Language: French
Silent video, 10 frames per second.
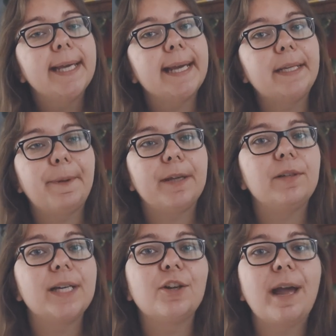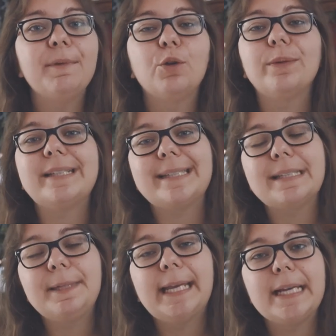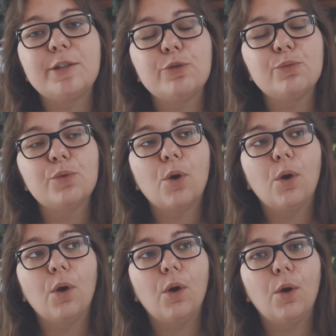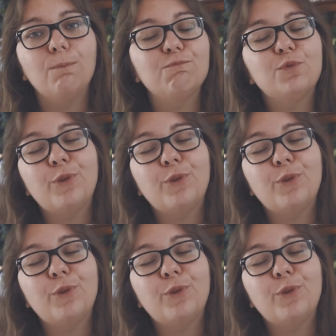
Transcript: et il y a des personnages quand même qui ont des explications, euh,